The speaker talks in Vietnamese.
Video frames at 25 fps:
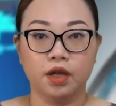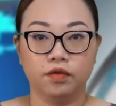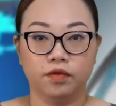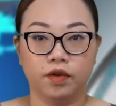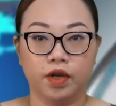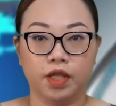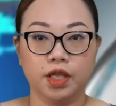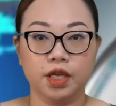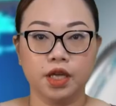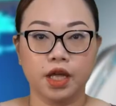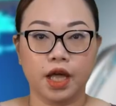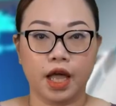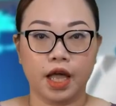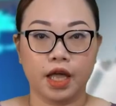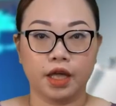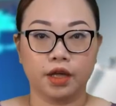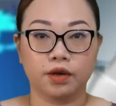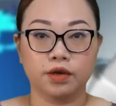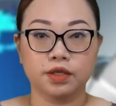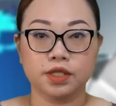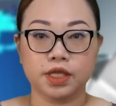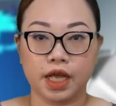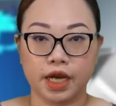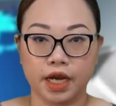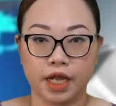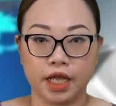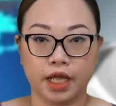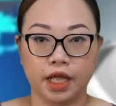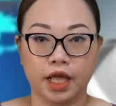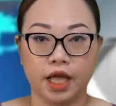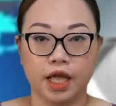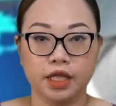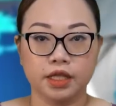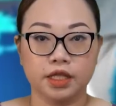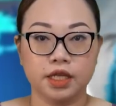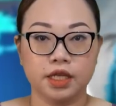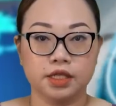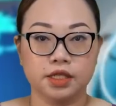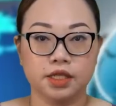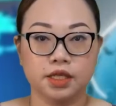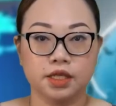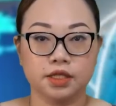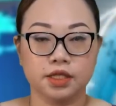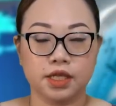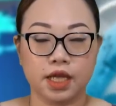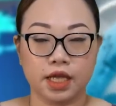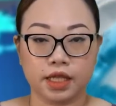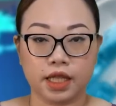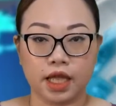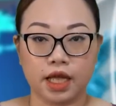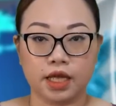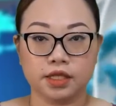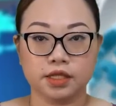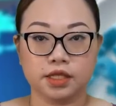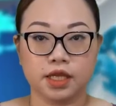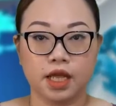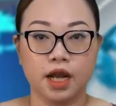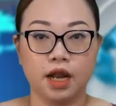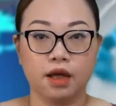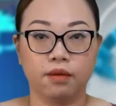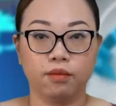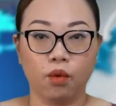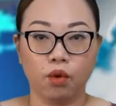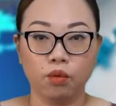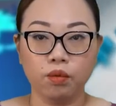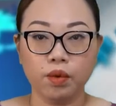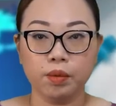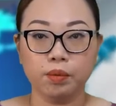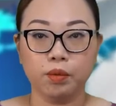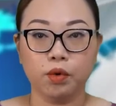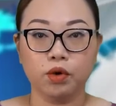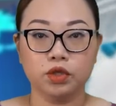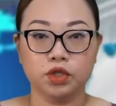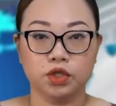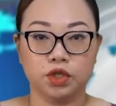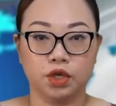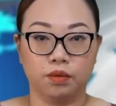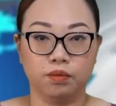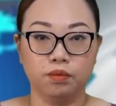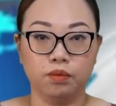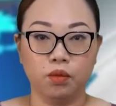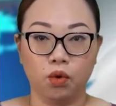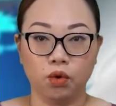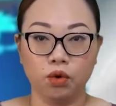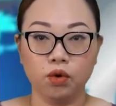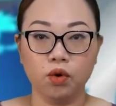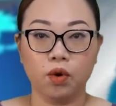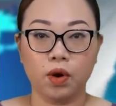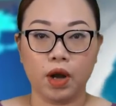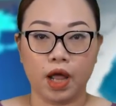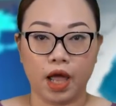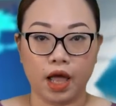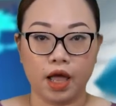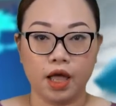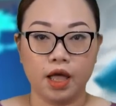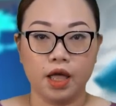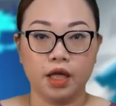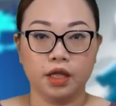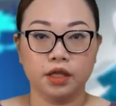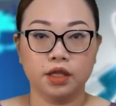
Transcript: Với những ai có gia đình thì sự gia tăng sẽ là 41.4 đô la,